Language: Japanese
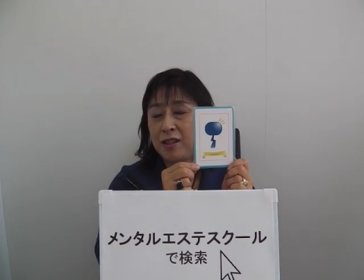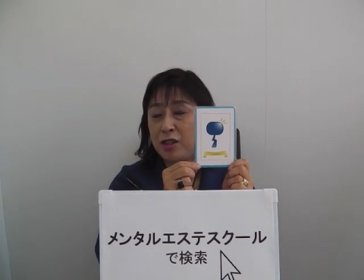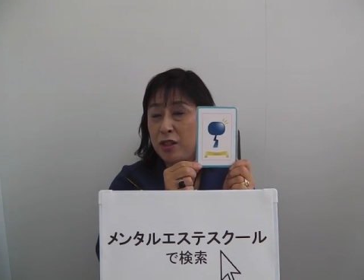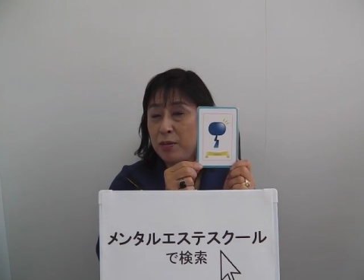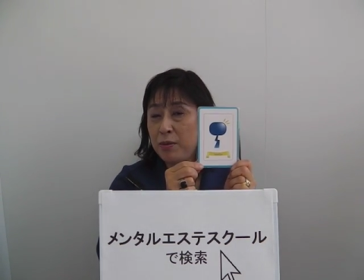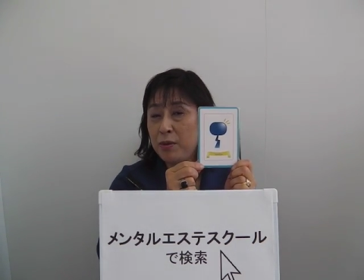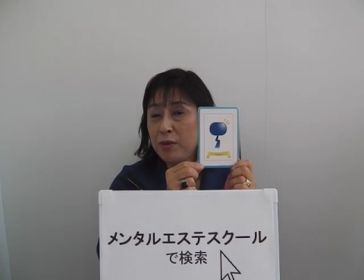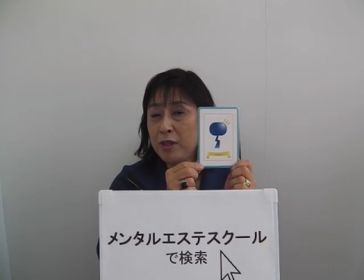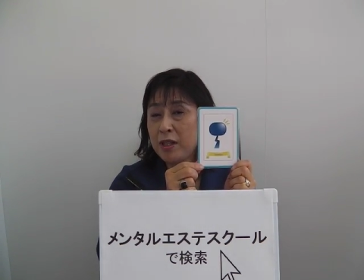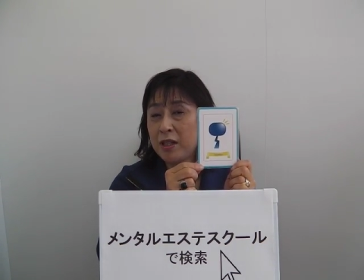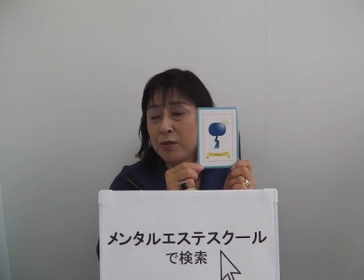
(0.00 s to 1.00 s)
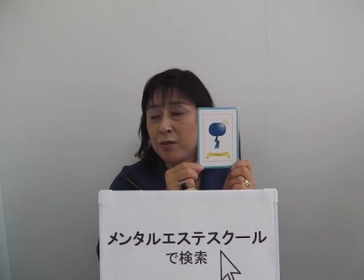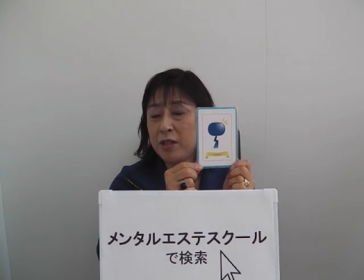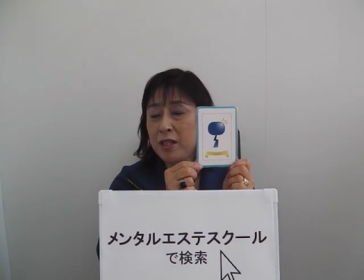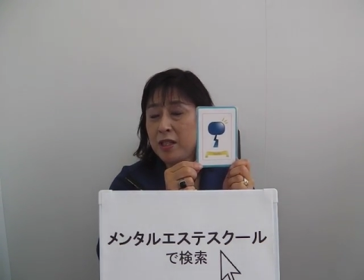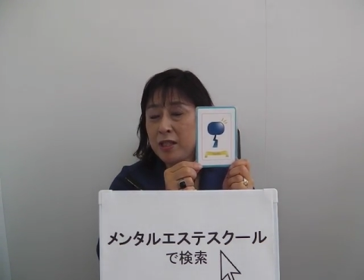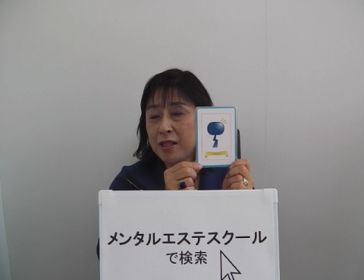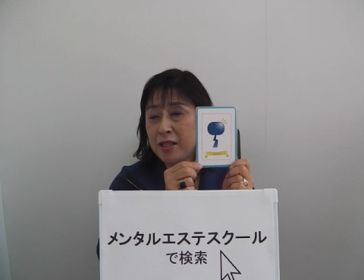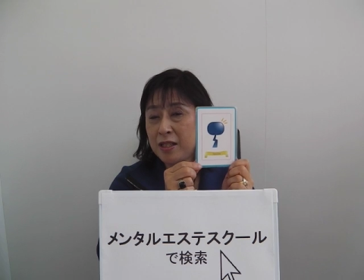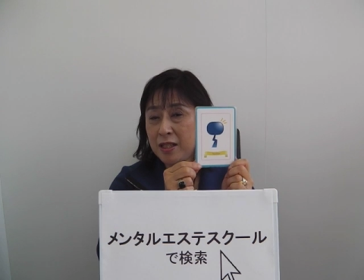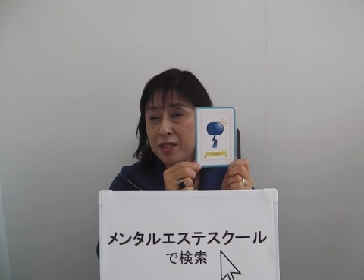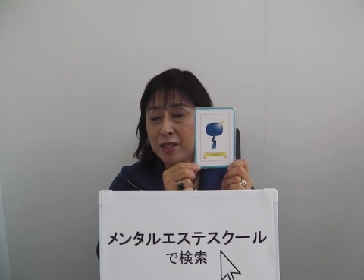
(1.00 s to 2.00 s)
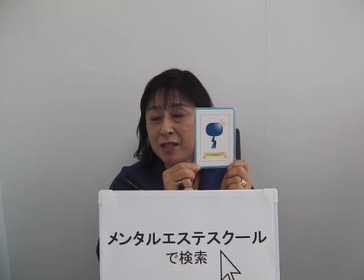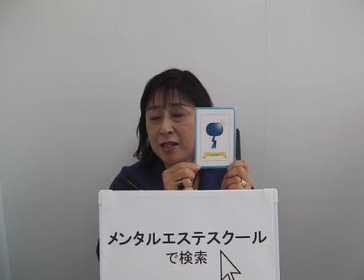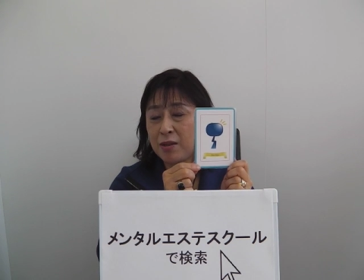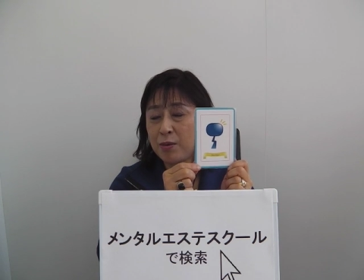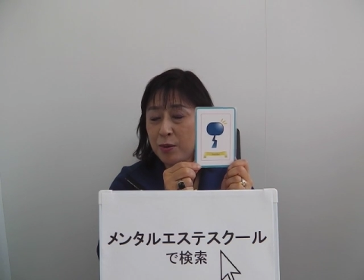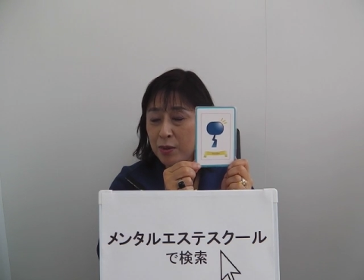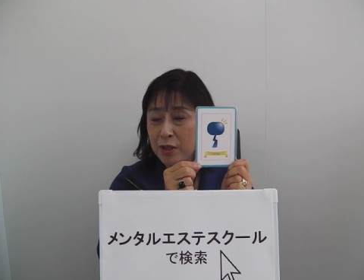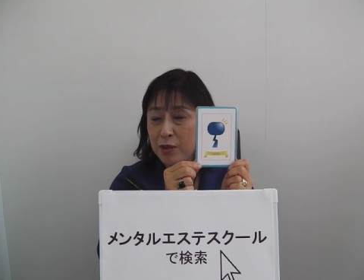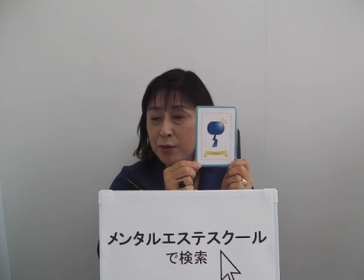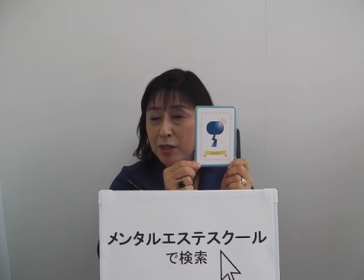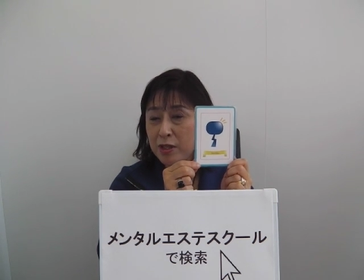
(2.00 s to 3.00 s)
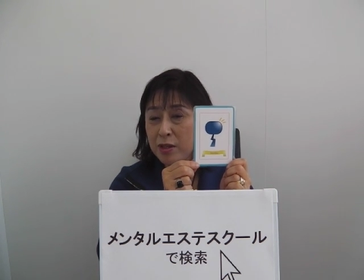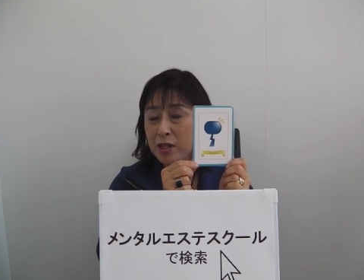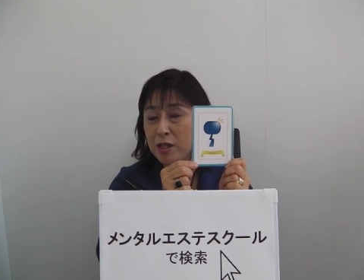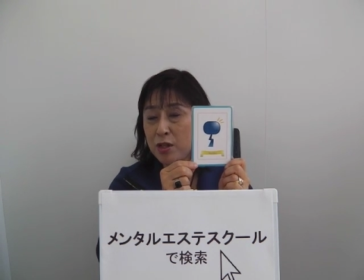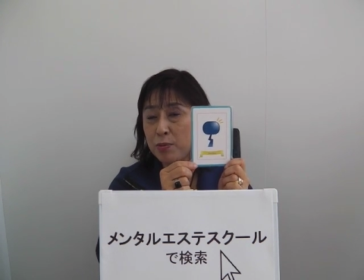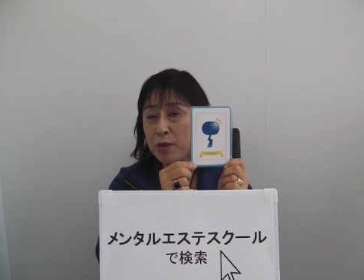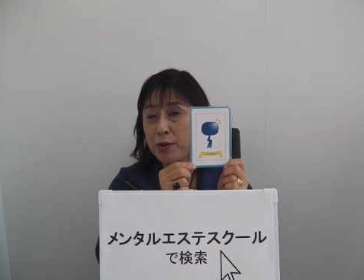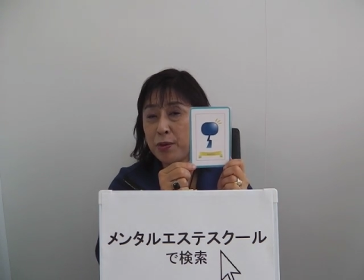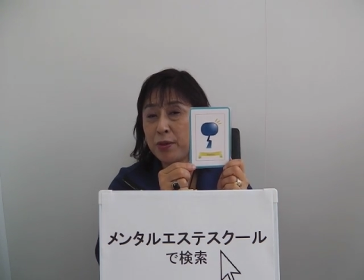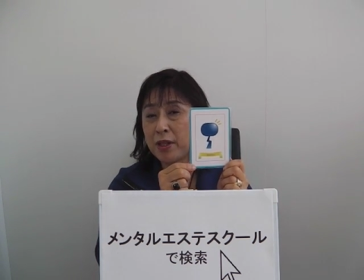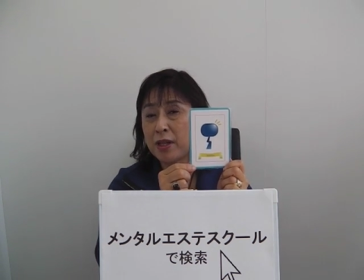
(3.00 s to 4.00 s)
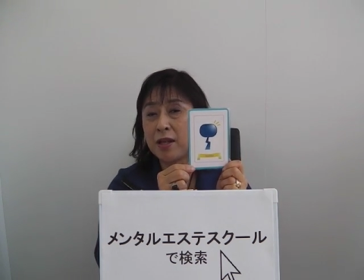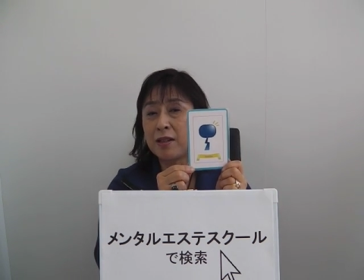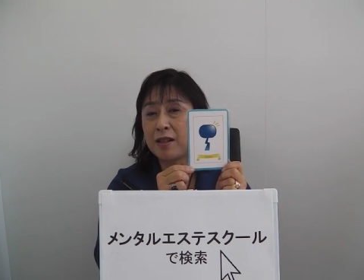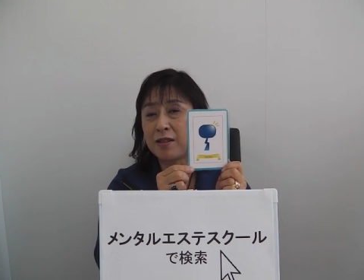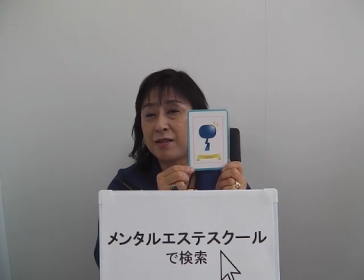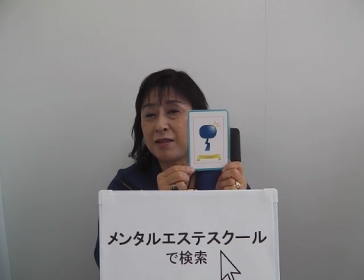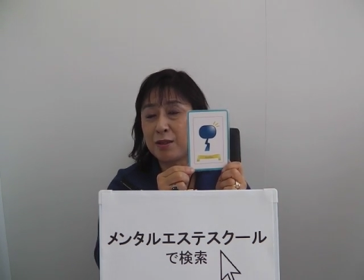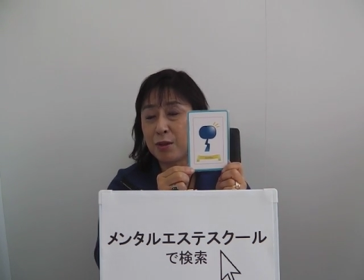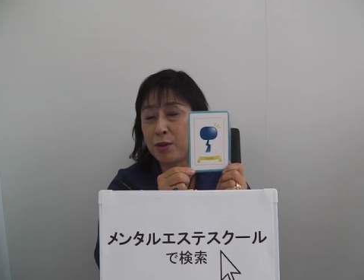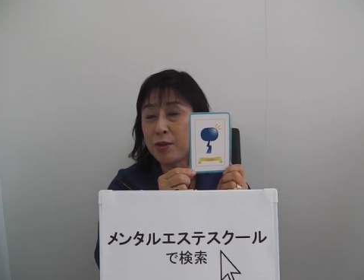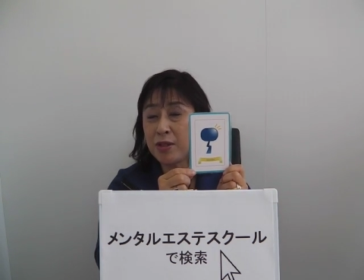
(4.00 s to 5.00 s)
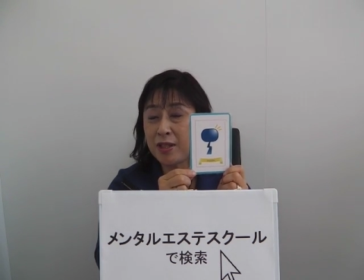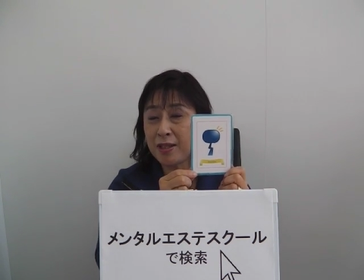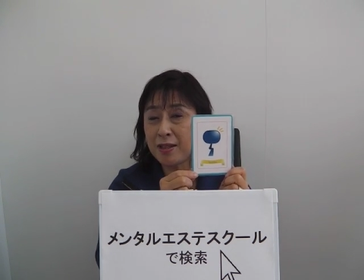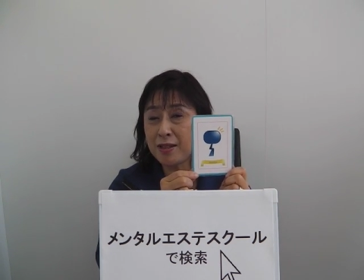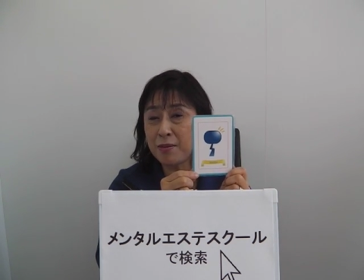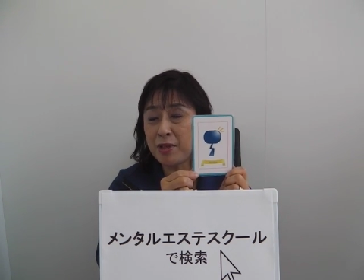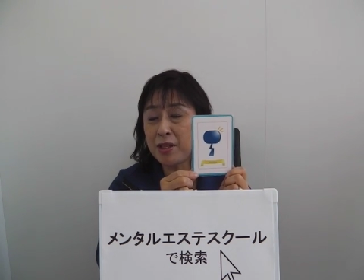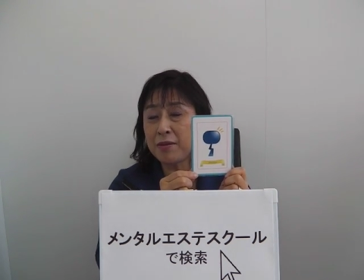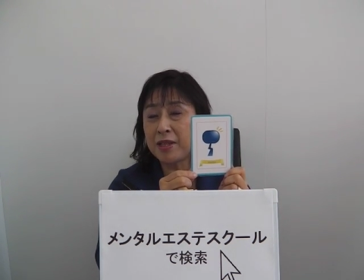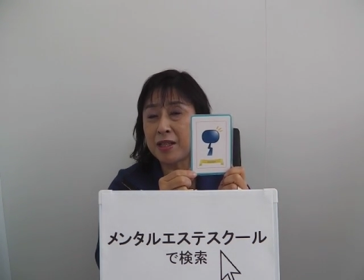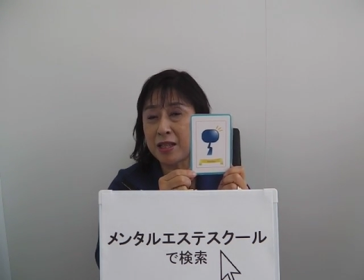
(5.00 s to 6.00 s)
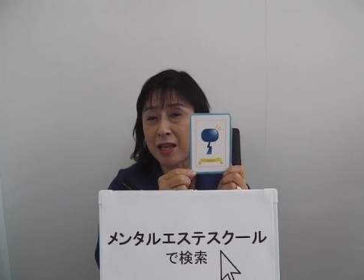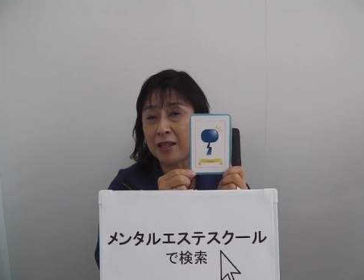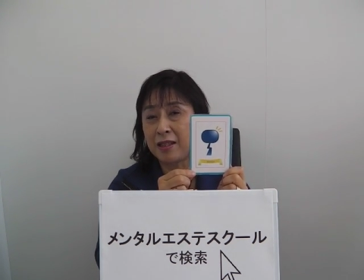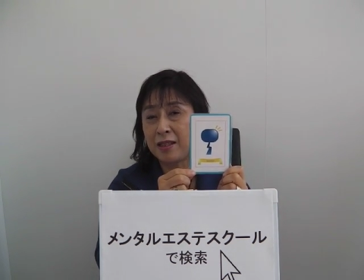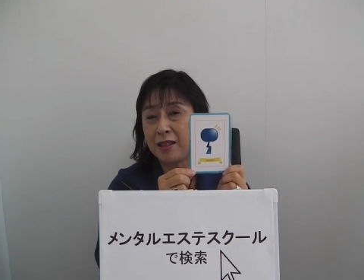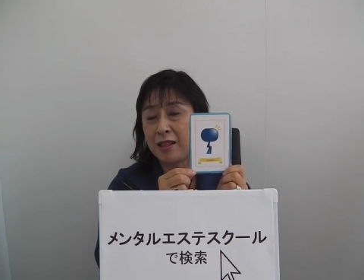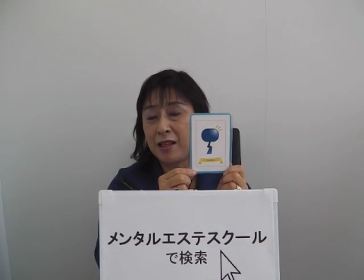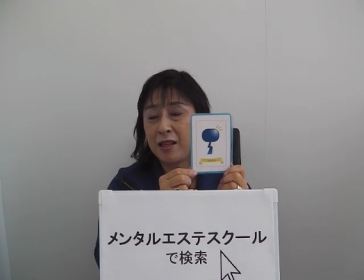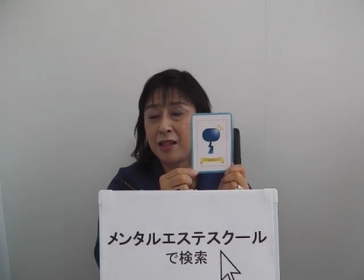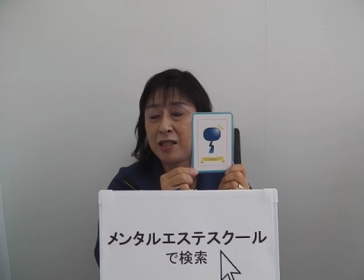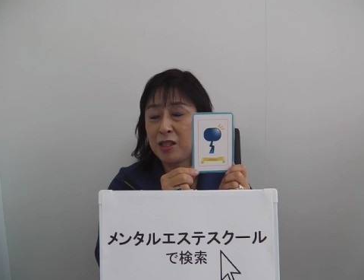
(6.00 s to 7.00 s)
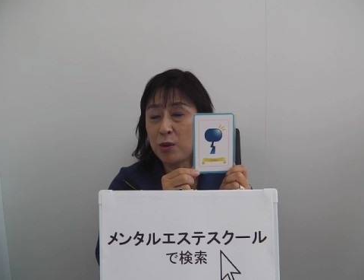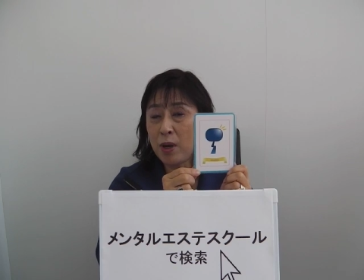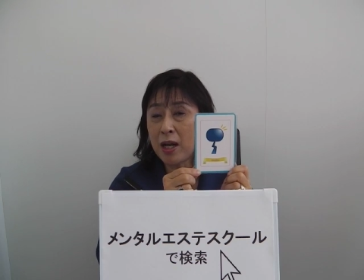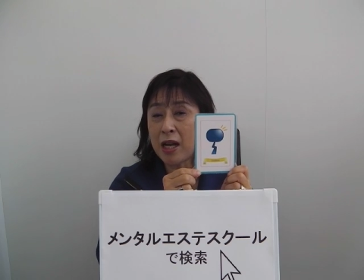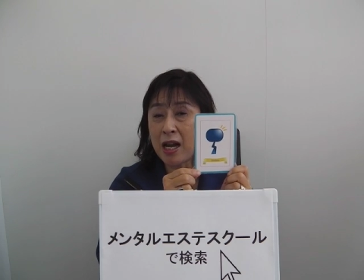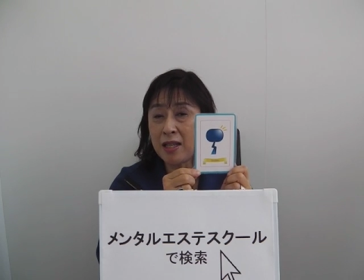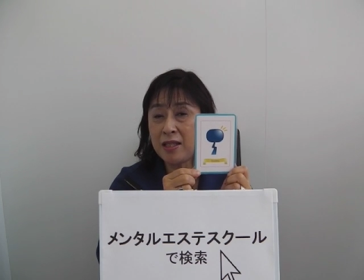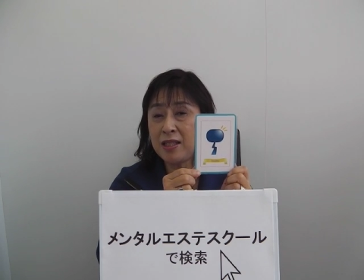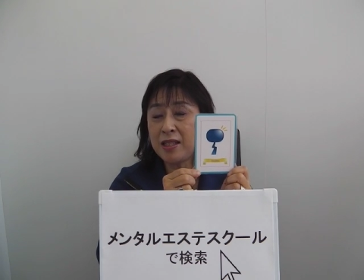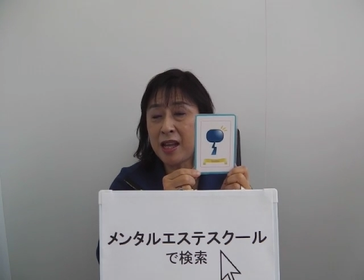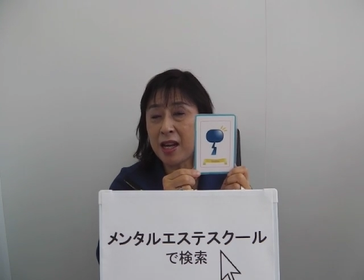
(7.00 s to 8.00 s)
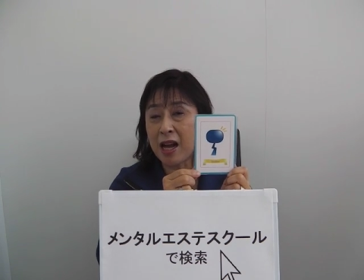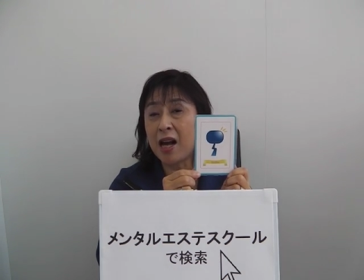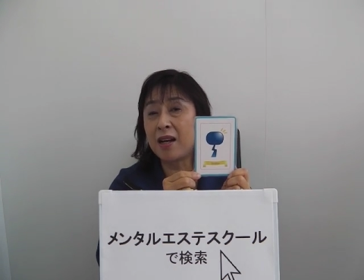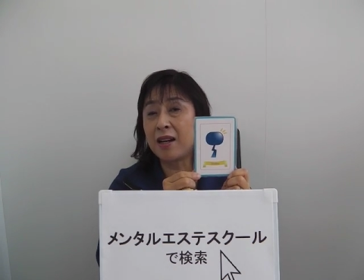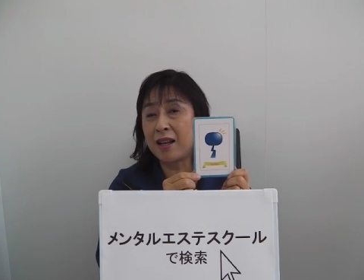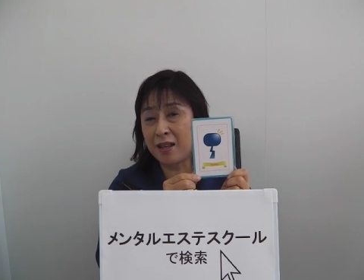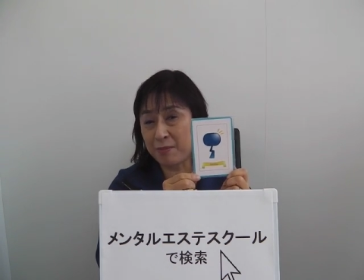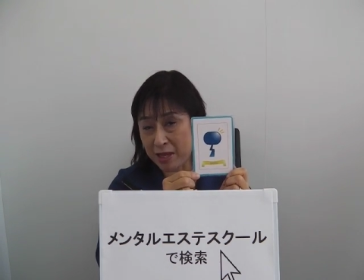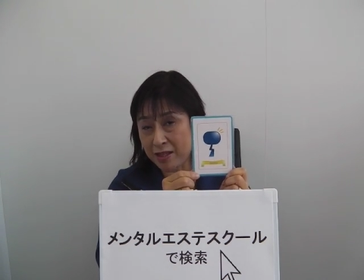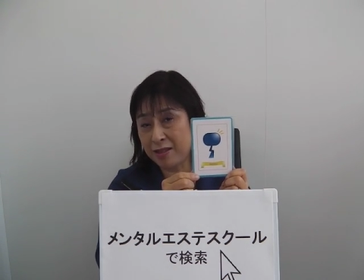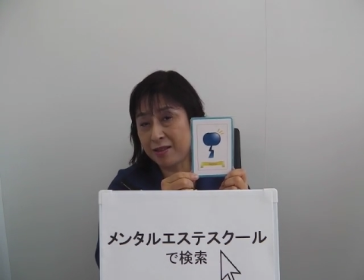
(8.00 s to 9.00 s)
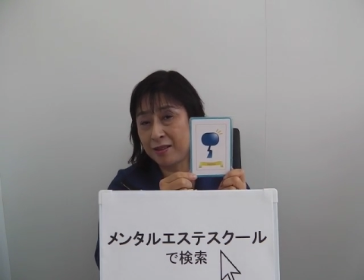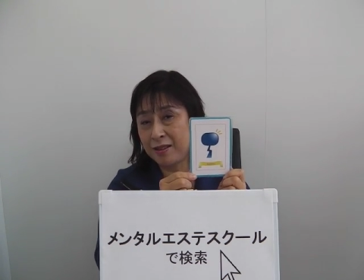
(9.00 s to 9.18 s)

自分の中の小さな小さな本当に通り過ぎてしまうような感覚、それを信頼してみてください。人は感じて考えます。